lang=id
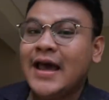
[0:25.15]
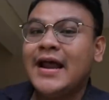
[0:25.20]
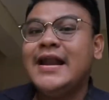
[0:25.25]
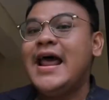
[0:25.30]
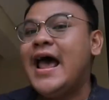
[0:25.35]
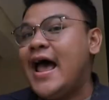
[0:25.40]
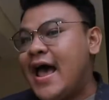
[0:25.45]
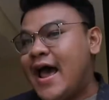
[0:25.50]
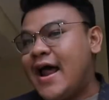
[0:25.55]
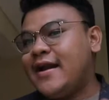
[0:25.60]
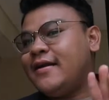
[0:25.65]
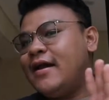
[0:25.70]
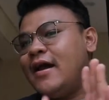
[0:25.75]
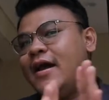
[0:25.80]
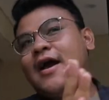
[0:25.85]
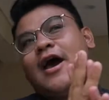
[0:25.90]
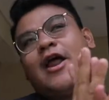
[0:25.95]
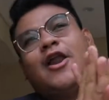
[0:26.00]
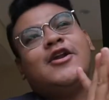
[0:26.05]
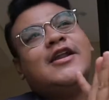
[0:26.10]
dan
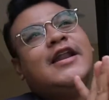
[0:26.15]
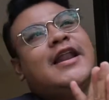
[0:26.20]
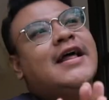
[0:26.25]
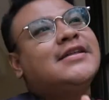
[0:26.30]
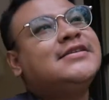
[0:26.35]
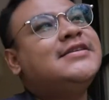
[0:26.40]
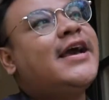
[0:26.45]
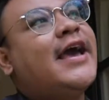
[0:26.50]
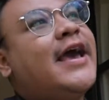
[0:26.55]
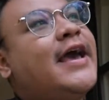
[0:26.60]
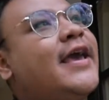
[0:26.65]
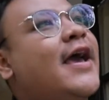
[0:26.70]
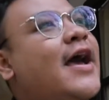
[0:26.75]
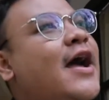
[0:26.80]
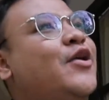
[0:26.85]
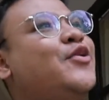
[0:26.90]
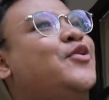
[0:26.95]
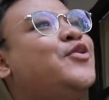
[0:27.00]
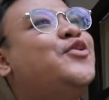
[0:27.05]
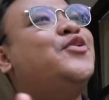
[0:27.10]
kalau dilihat sih kayaknya
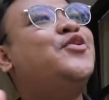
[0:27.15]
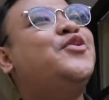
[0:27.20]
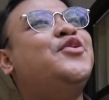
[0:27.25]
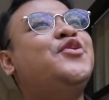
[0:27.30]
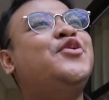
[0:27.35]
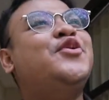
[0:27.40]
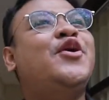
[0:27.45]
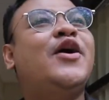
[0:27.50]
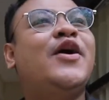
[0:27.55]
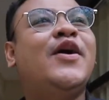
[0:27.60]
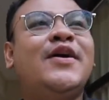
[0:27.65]
aduh